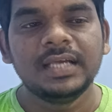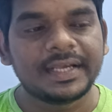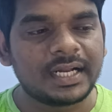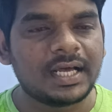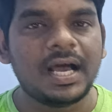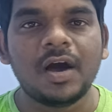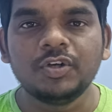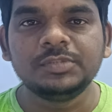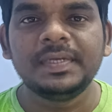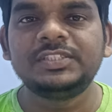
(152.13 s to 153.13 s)
ఇక్కడ
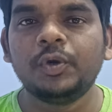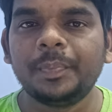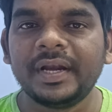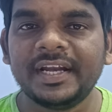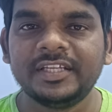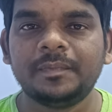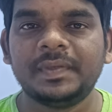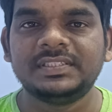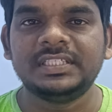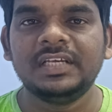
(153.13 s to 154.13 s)
హౌస్ మేట్స్ ఒపీనియన్ అని
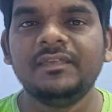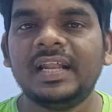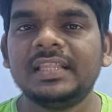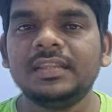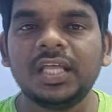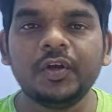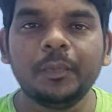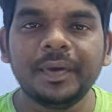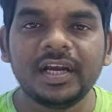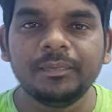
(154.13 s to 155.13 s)
చెప్పేసి వీళ్ళందరూ
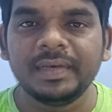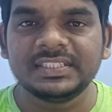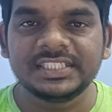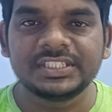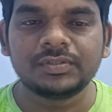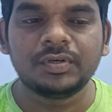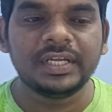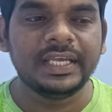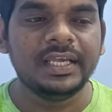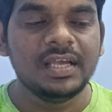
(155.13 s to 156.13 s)
ఒపీనియన్ బేస్
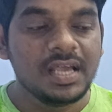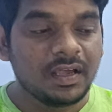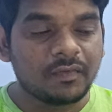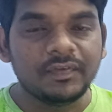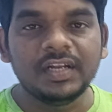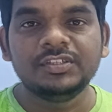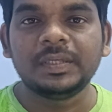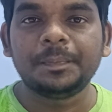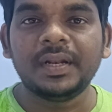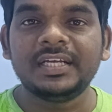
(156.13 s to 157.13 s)
చేసుకొని వీళ్ళు
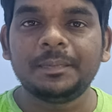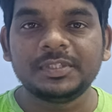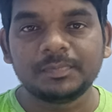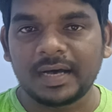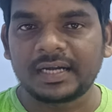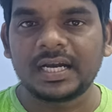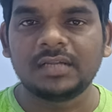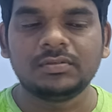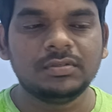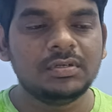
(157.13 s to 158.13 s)
చెప్పిలని చెప్పేసి
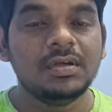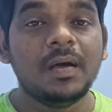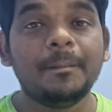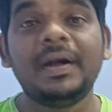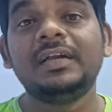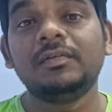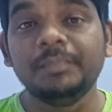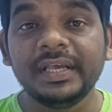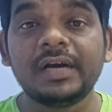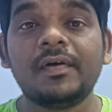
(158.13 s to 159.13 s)
మాట్లాడుతూ బట్
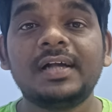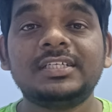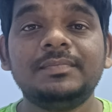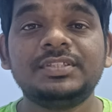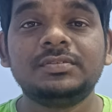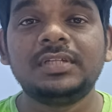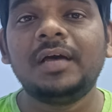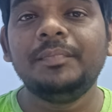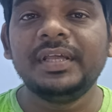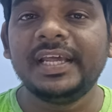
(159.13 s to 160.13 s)
మీకు అవకాశం
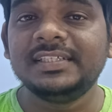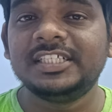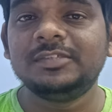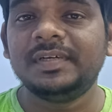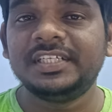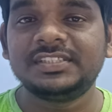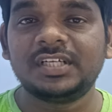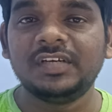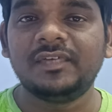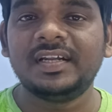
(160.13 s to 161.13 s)
ఇస్తున్నా మీరేం జడ్జిమెంట్
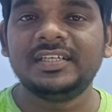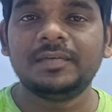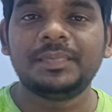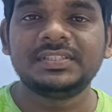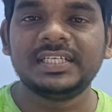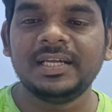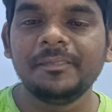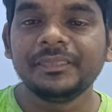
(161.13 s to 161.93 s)
ఇస్తారో ఇవ్వండి అని చెప్పేసి